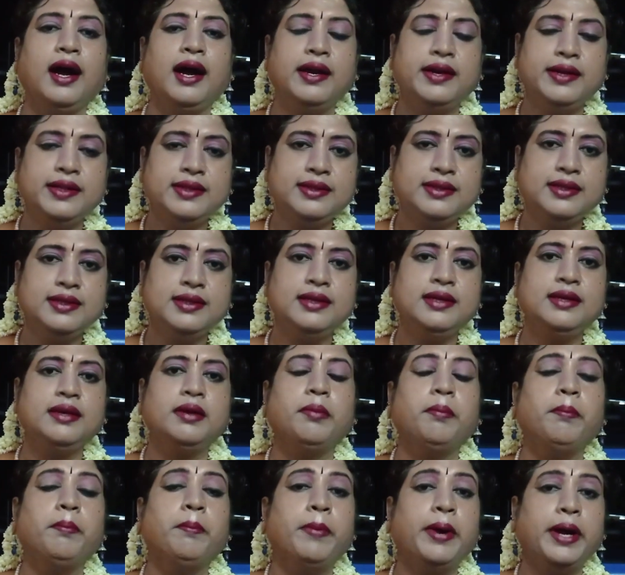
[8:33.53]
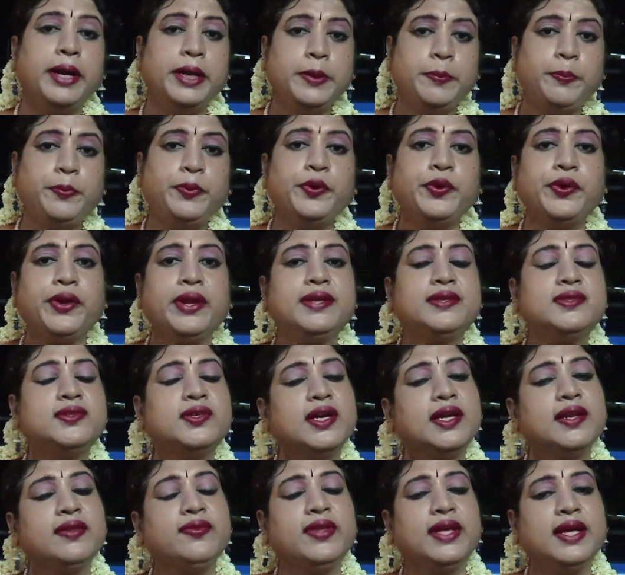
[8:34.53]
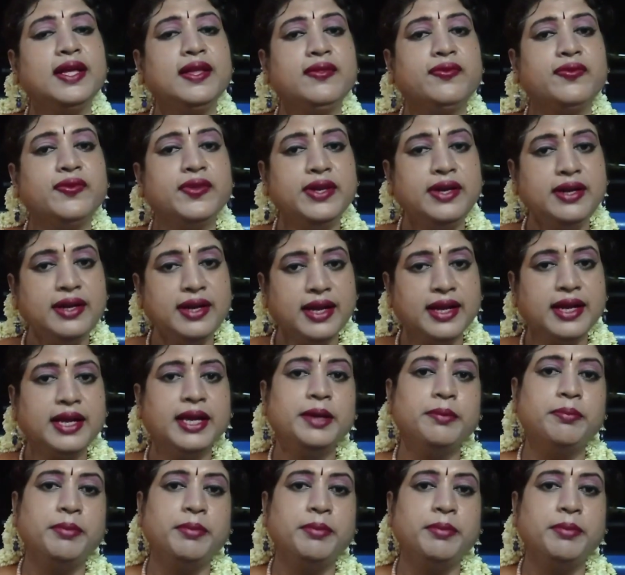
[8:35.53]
அடுத்து மணிப்பூரை சேர்ந்த திருநங்கை